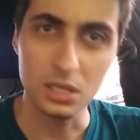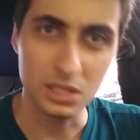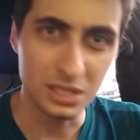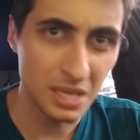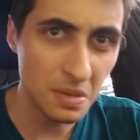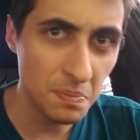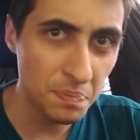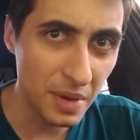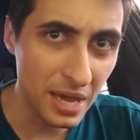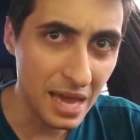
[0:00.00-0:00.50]

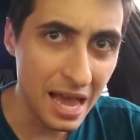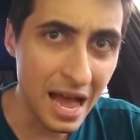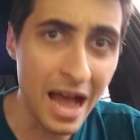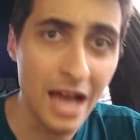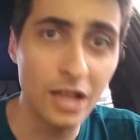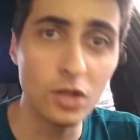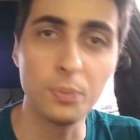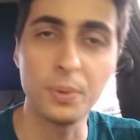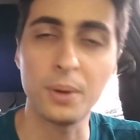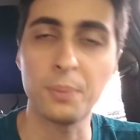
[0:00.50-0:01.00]
se
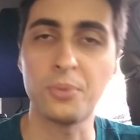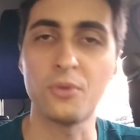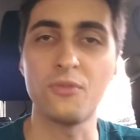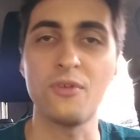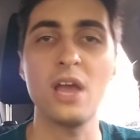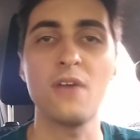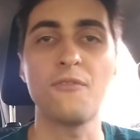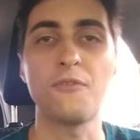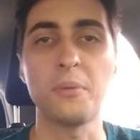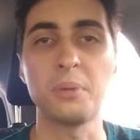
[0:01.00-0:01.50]
empenhado para
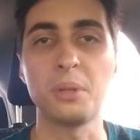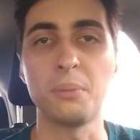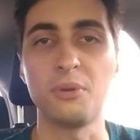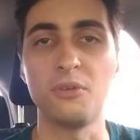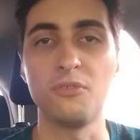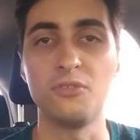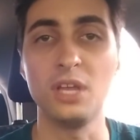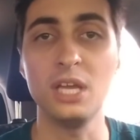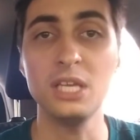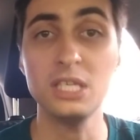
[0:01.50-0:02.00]
aprovar a reforma da
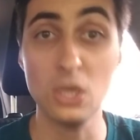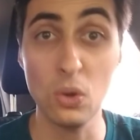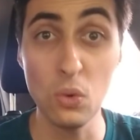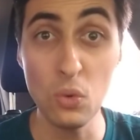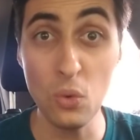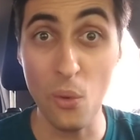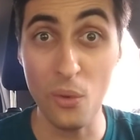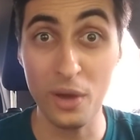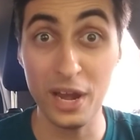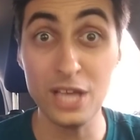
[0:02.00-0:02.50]
Previdência,
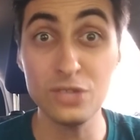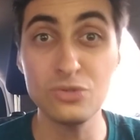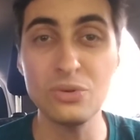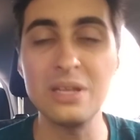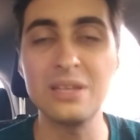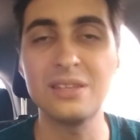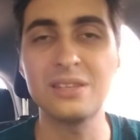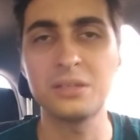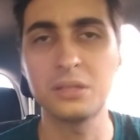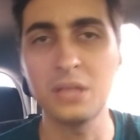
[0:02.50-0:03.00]
o Congresso
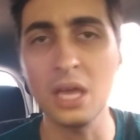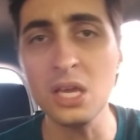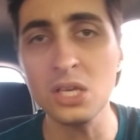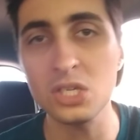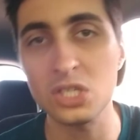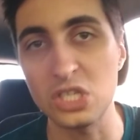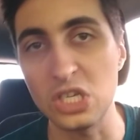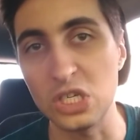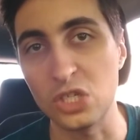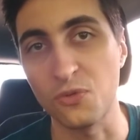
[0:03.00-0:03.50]
ele
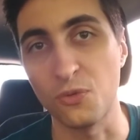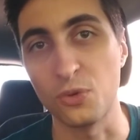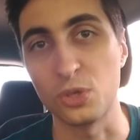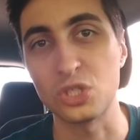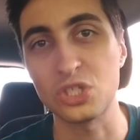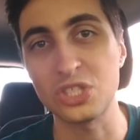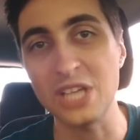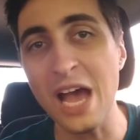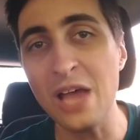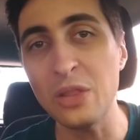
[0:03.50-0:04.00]
tem se
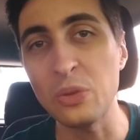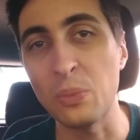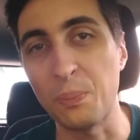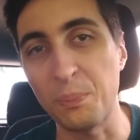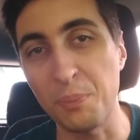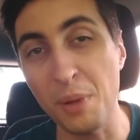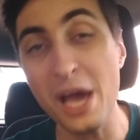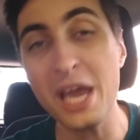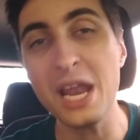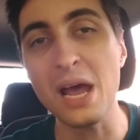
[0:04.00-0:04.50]
esforçado
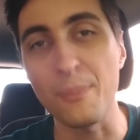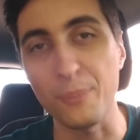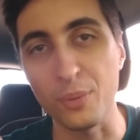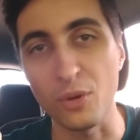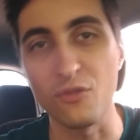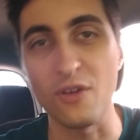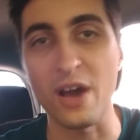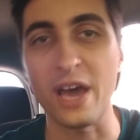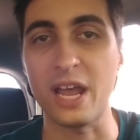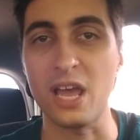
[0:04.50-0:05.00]
para
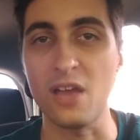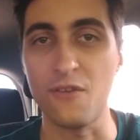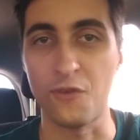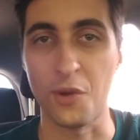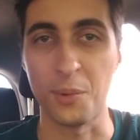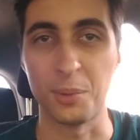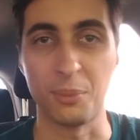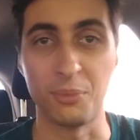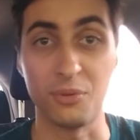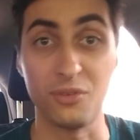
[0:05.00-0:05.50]
aprovar a
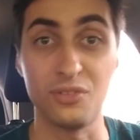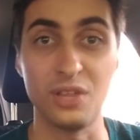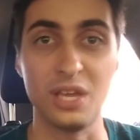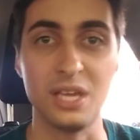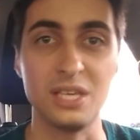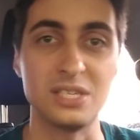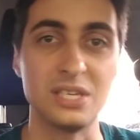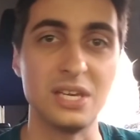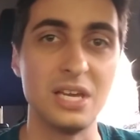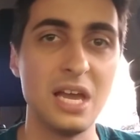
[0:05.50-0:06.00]
reforma da
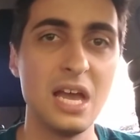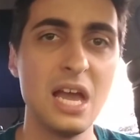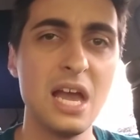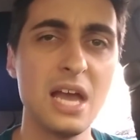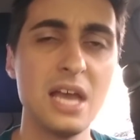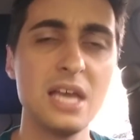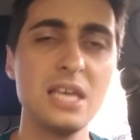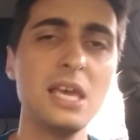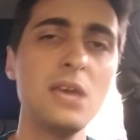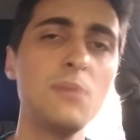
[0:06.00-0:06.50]
Previdência.
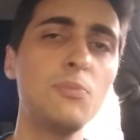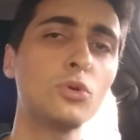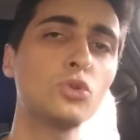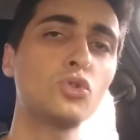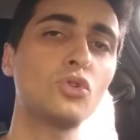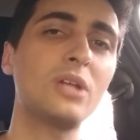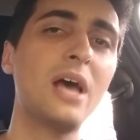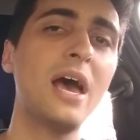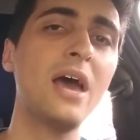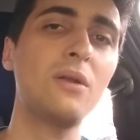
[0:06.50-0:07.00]
E aí
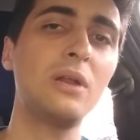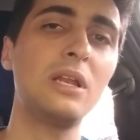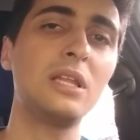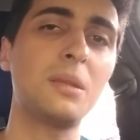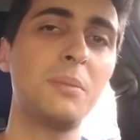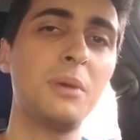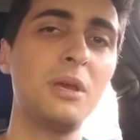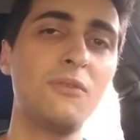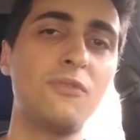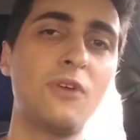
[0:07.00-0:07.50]
Bolsonaro ele
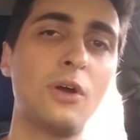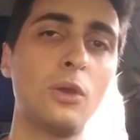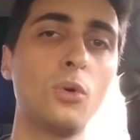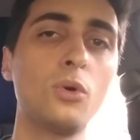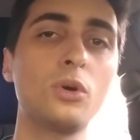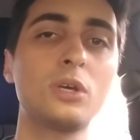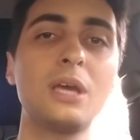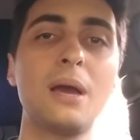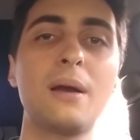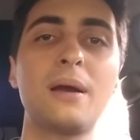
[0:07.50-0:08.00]
também
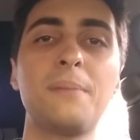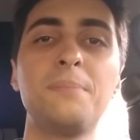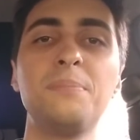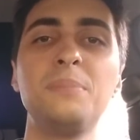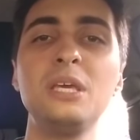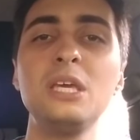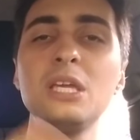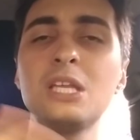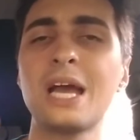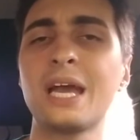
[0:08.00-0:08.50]
falou que a
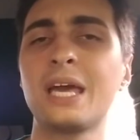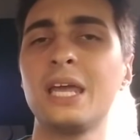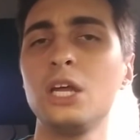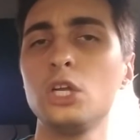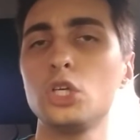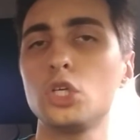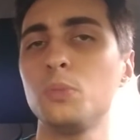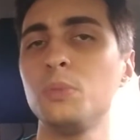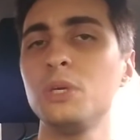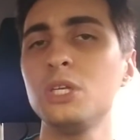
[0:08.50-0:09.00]
mídia, a
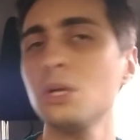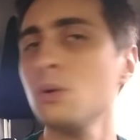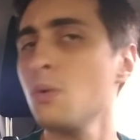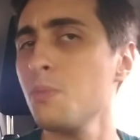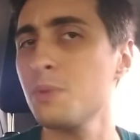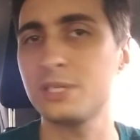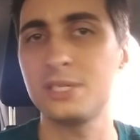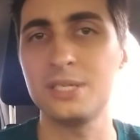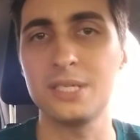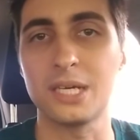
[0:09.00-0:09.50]
grande mídia,
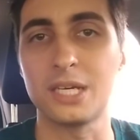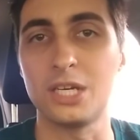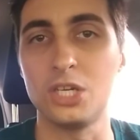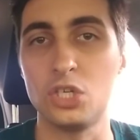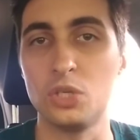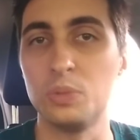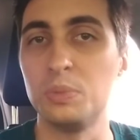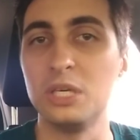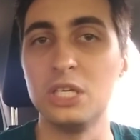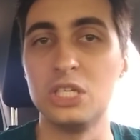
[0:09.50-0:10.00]
como assim a
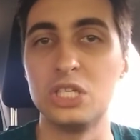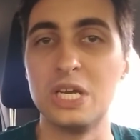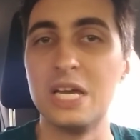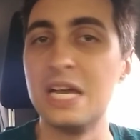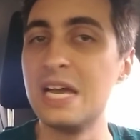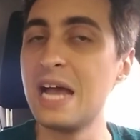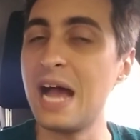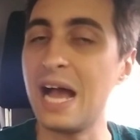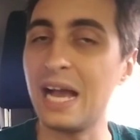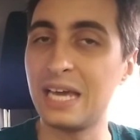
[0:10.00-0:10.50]
grande mídia?
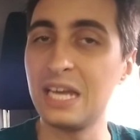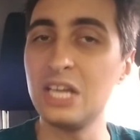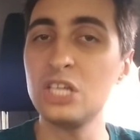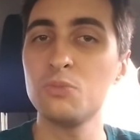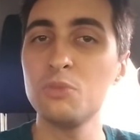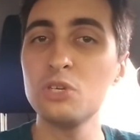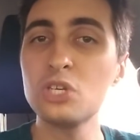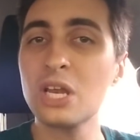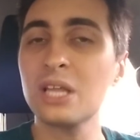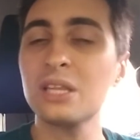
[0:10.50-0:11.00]
A
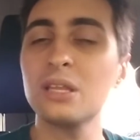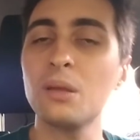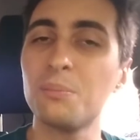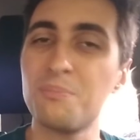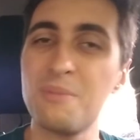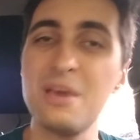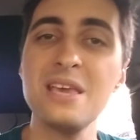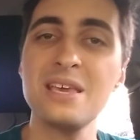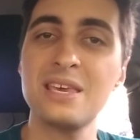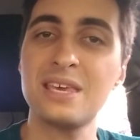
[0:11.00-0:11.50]
grande mídia ela
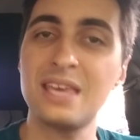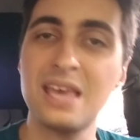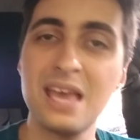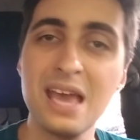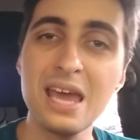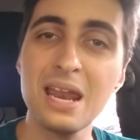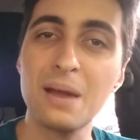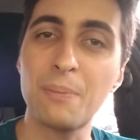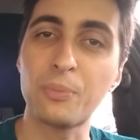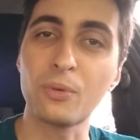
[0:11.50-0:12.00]
também
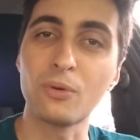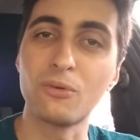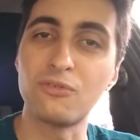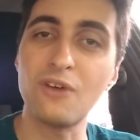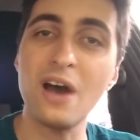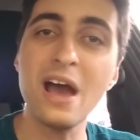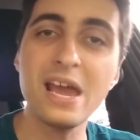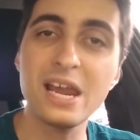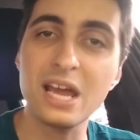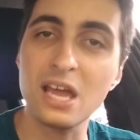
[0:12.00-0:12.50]
quer
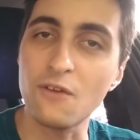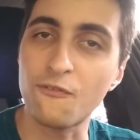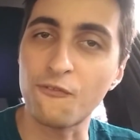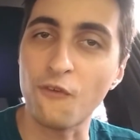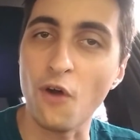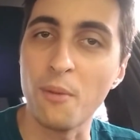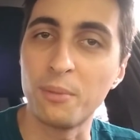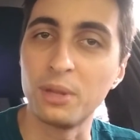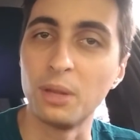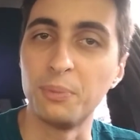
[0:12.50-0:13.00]
aprovar a
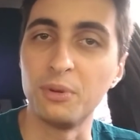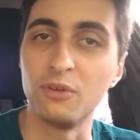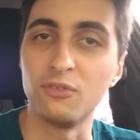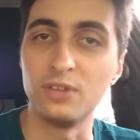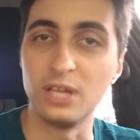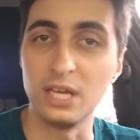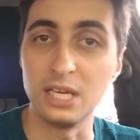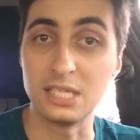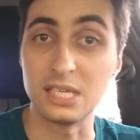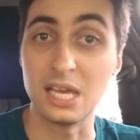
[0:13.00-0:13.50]
reforma da
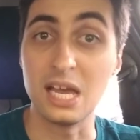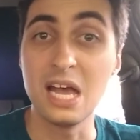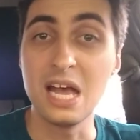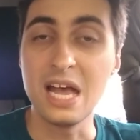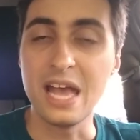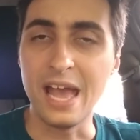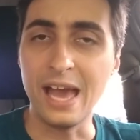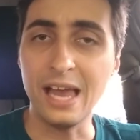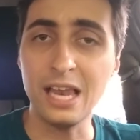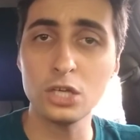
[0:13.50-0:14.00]
Previdência.
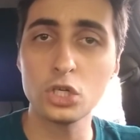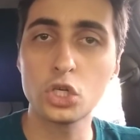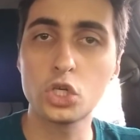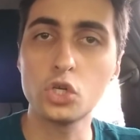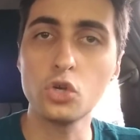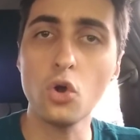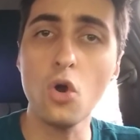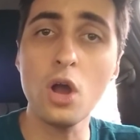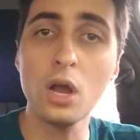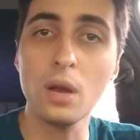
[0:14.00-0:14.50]
Ela
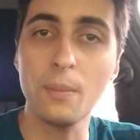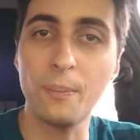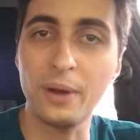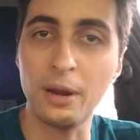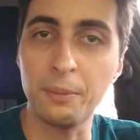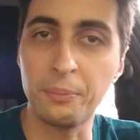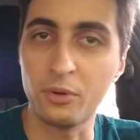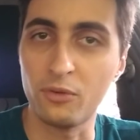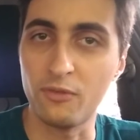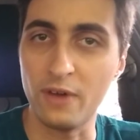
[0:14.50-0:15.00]
joga
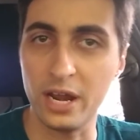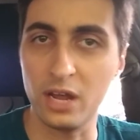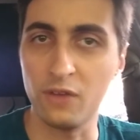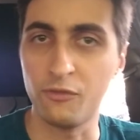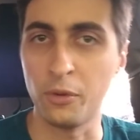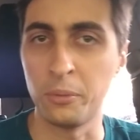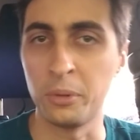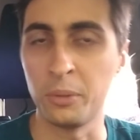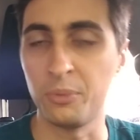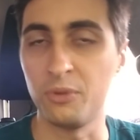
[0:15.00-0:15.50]
para aprovar a
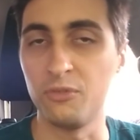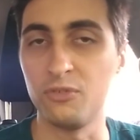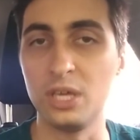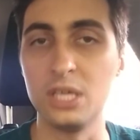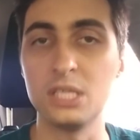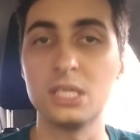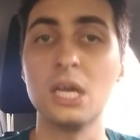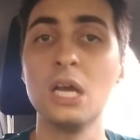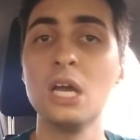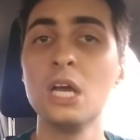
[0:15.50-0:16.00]
reforma da
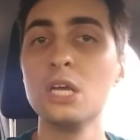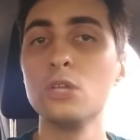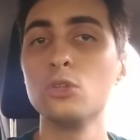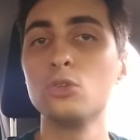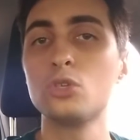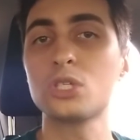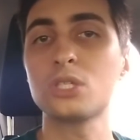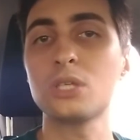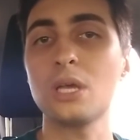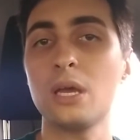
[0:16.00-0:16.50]
Previdência.
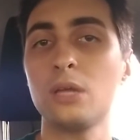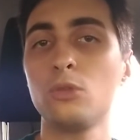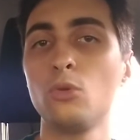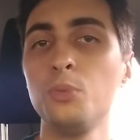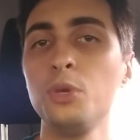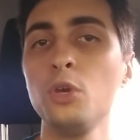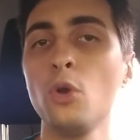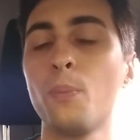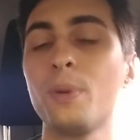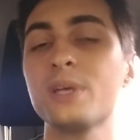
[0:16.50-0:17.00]
É,
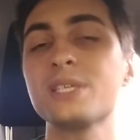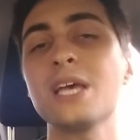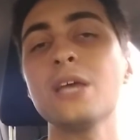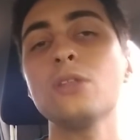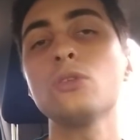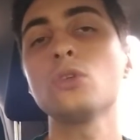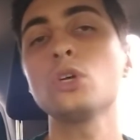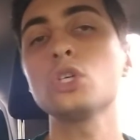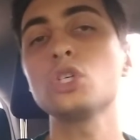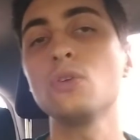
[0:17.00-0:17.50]
domingo
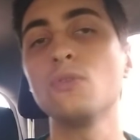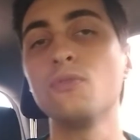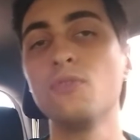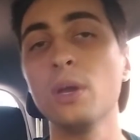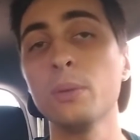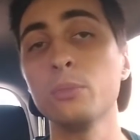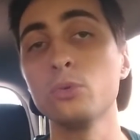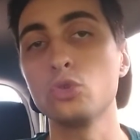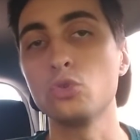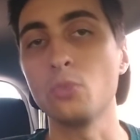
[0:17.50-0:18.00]
passado nós
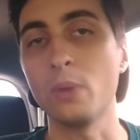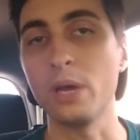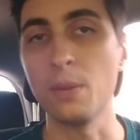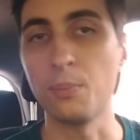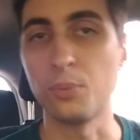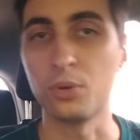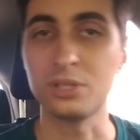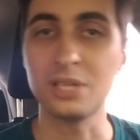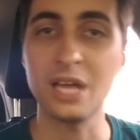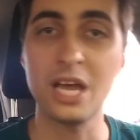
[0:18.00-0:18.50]
tivemos uma
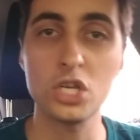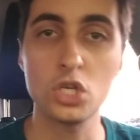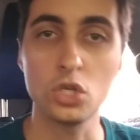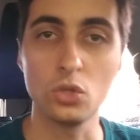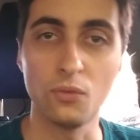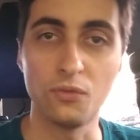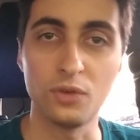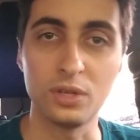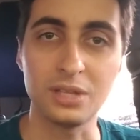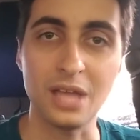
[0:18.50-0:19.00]
reportagem
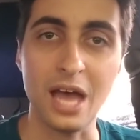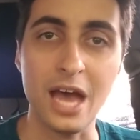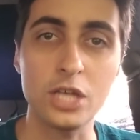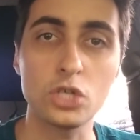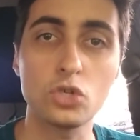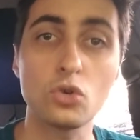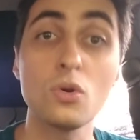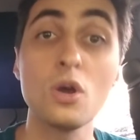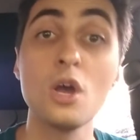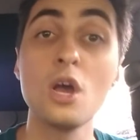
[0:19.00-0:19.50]
do
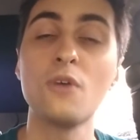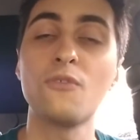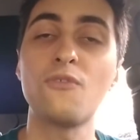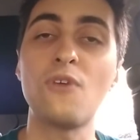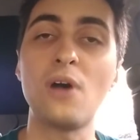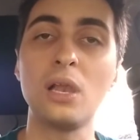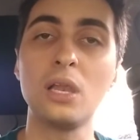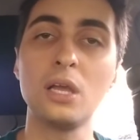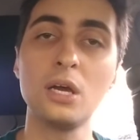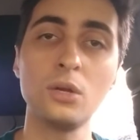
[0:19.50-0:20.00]
Fantástico
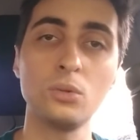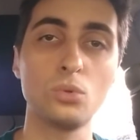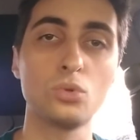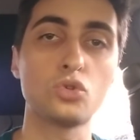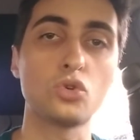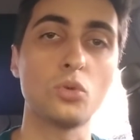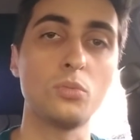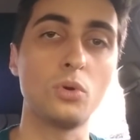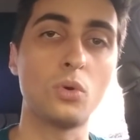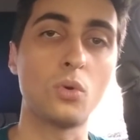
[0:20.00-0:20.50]
falando
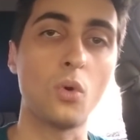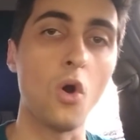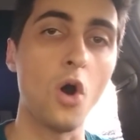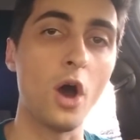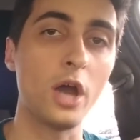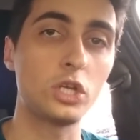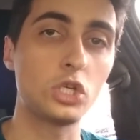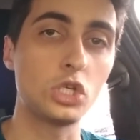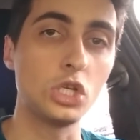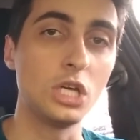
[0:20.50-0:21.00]
sobre o
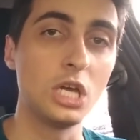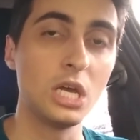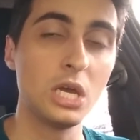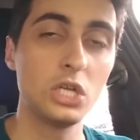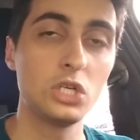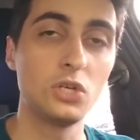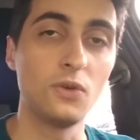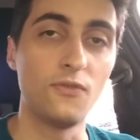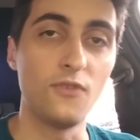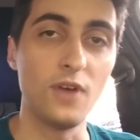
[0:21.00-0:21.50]
corte
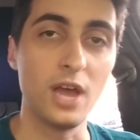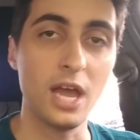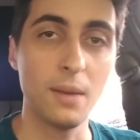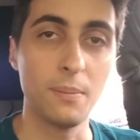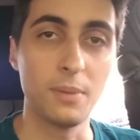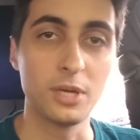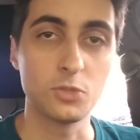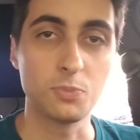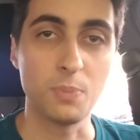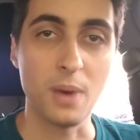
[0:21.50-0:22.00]
de
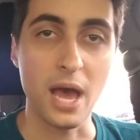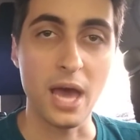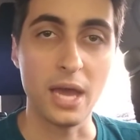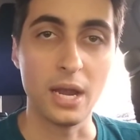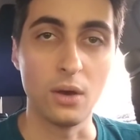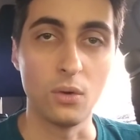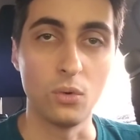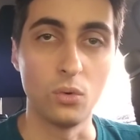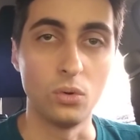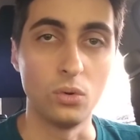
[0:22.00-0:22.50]
verbas
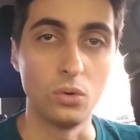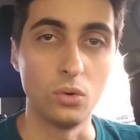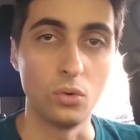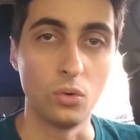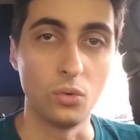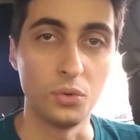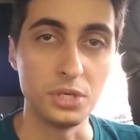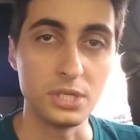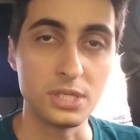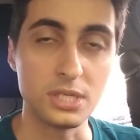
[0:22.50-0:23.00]
para
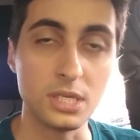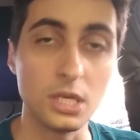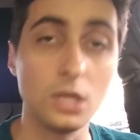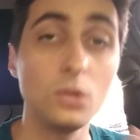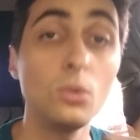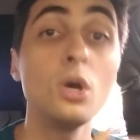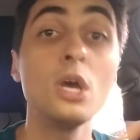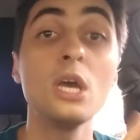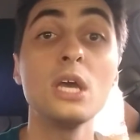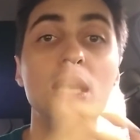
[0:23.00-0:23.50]
o, o
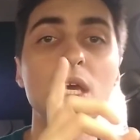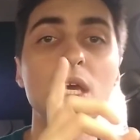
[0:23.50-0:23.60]
ensino.